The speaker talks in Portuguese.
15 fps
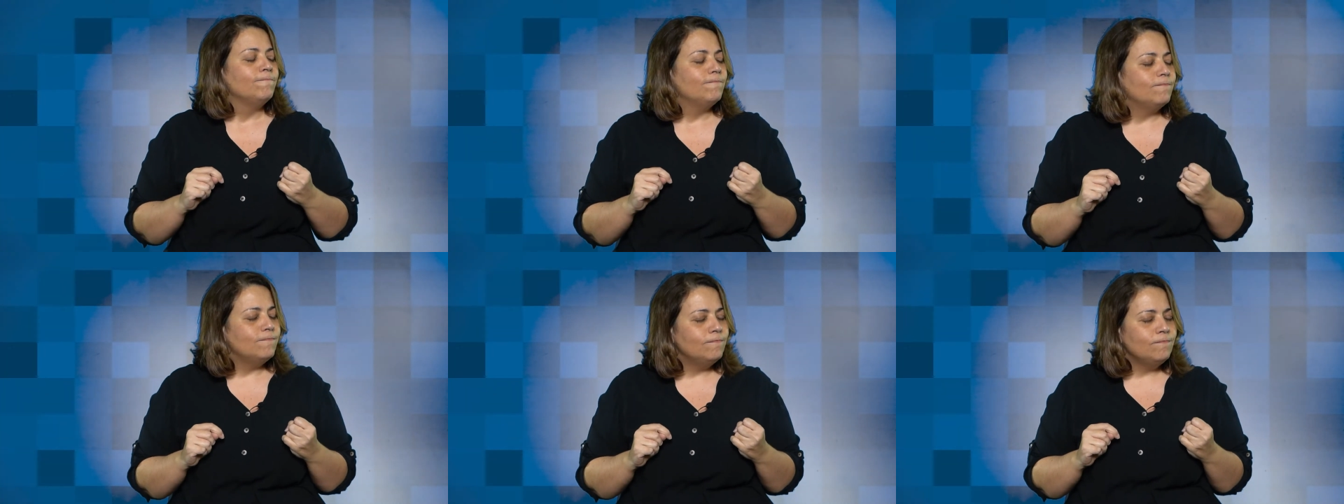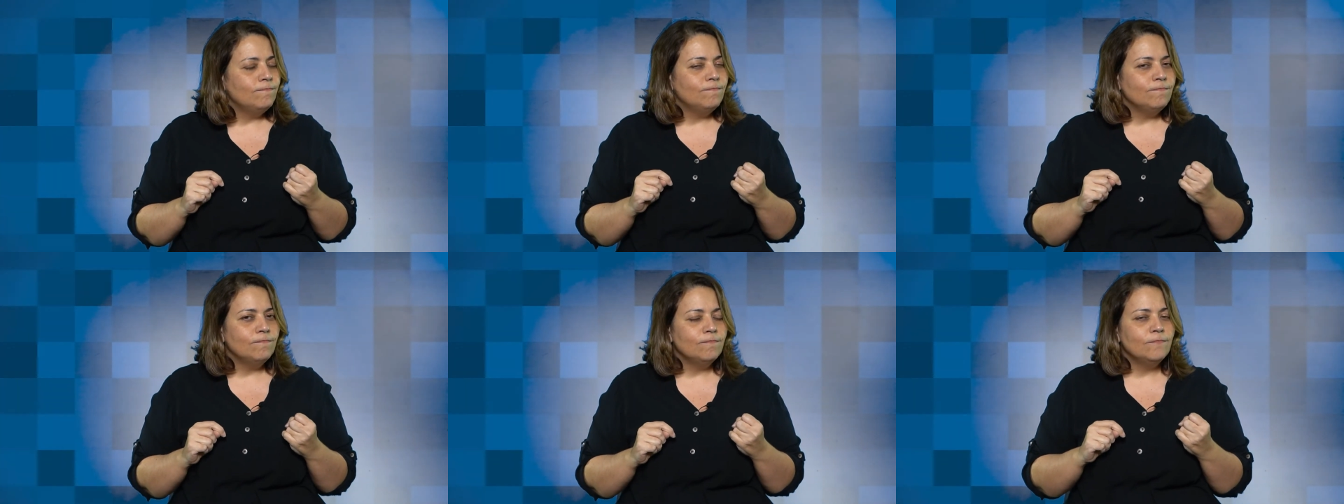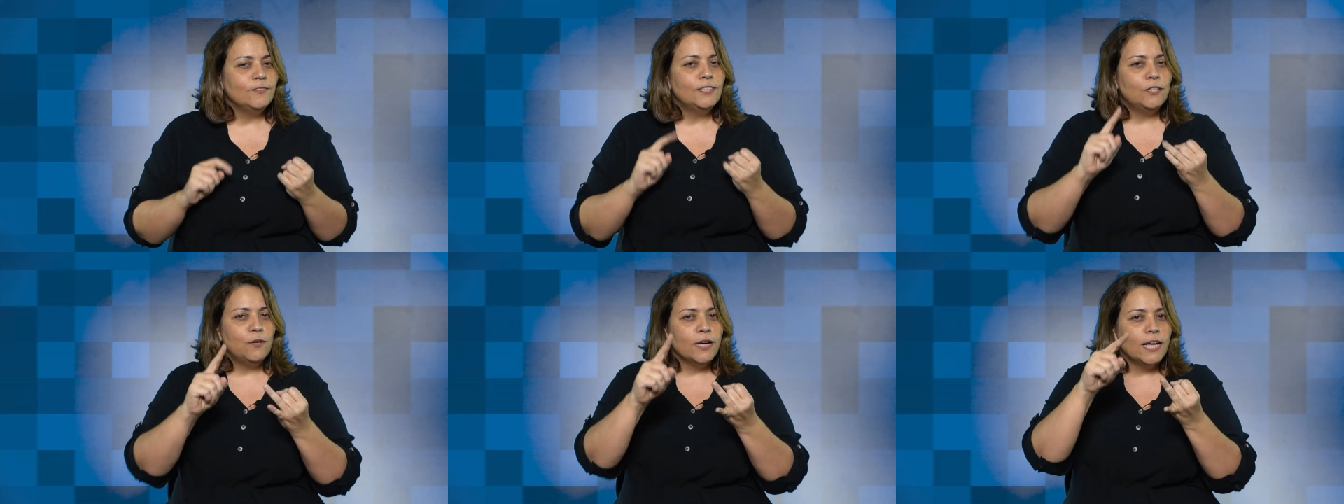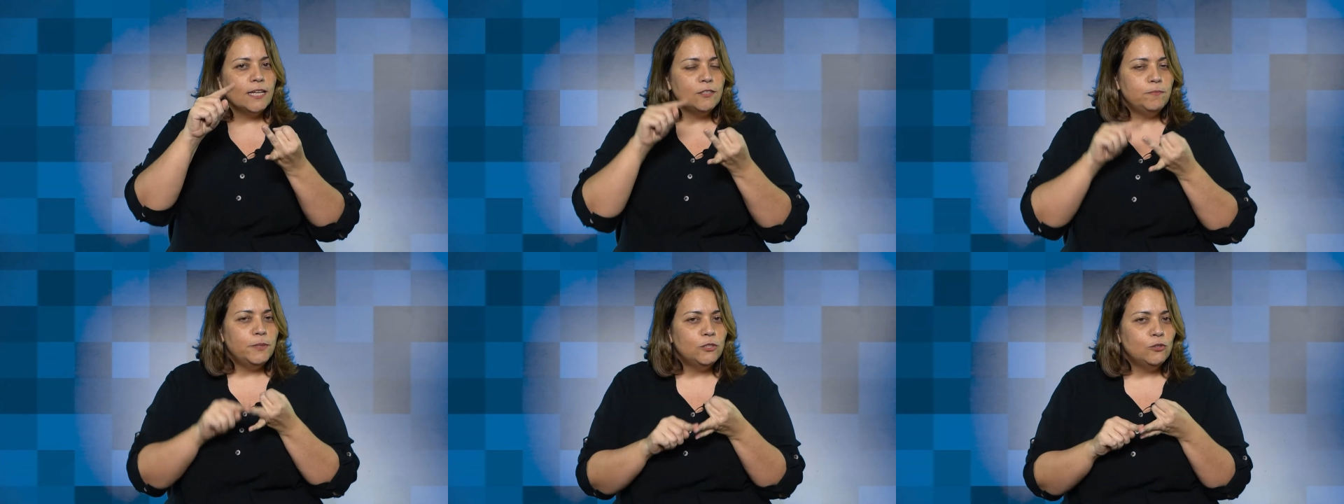hum, são
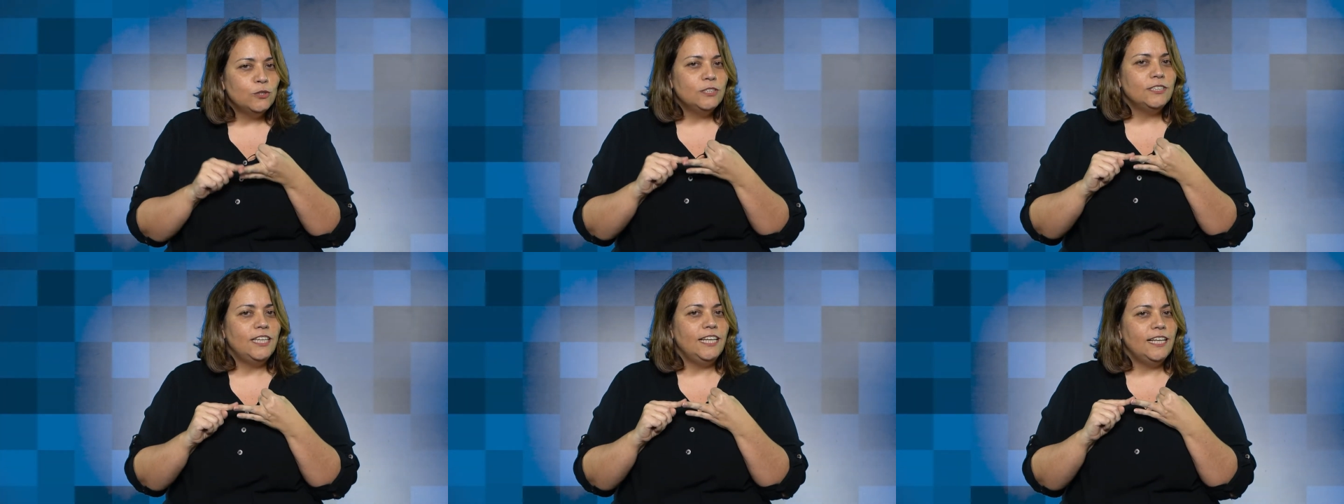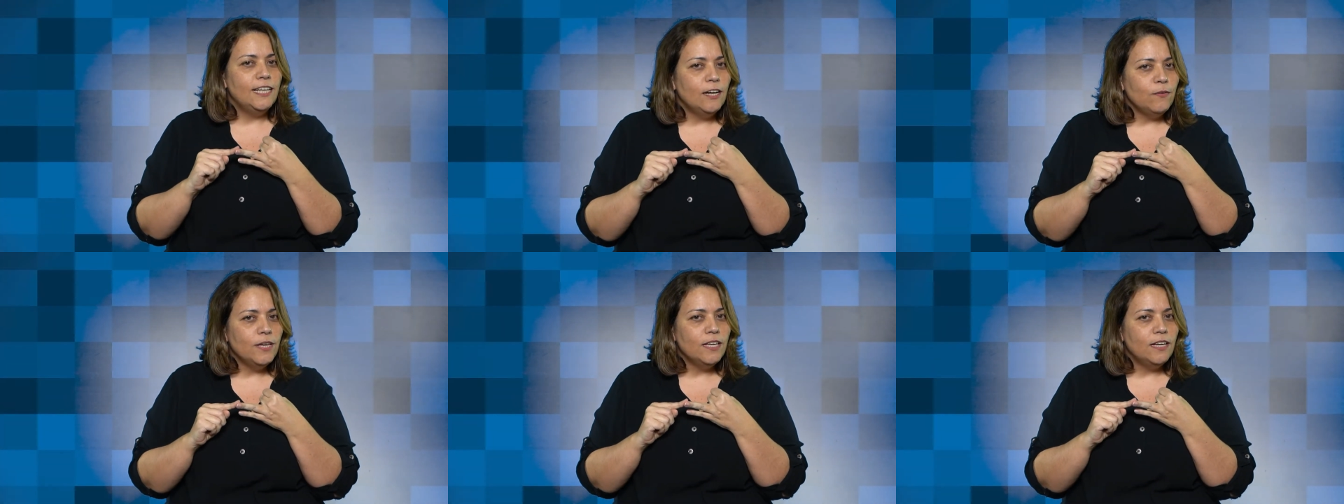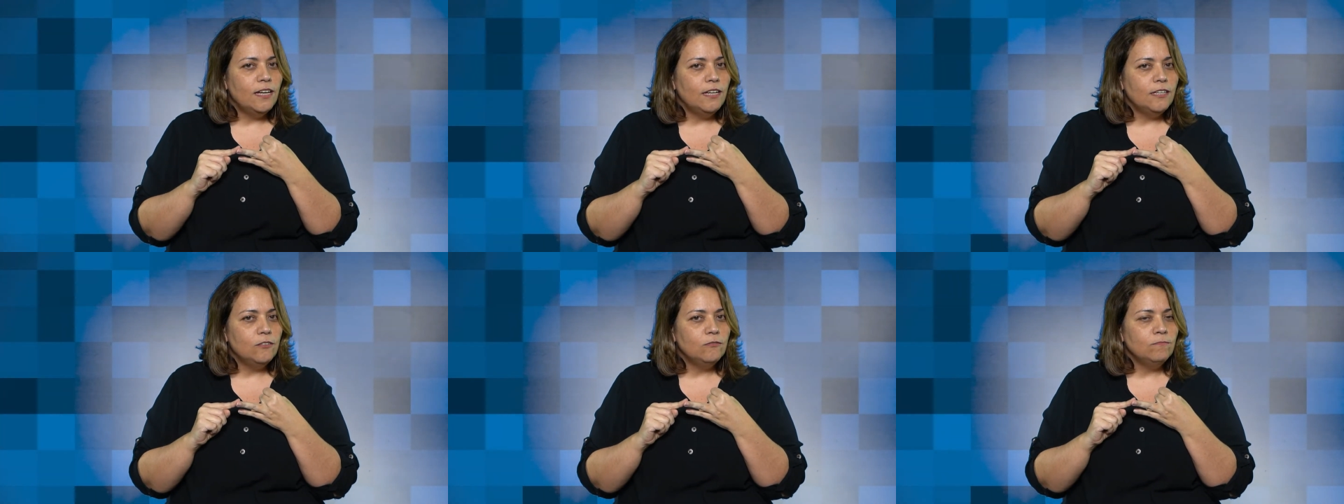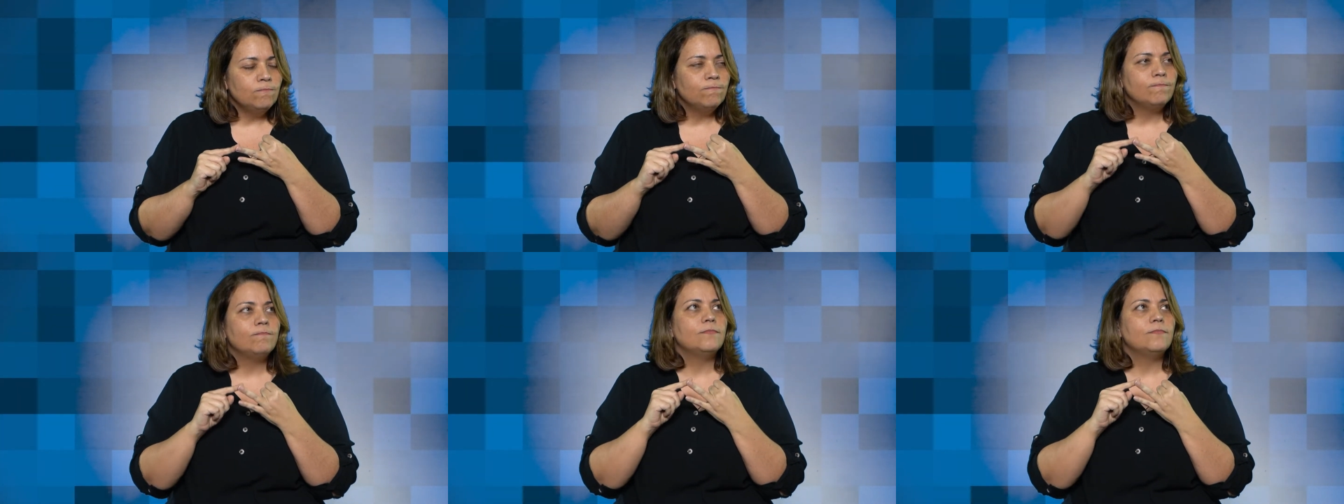aquelas pessoas que não enganam.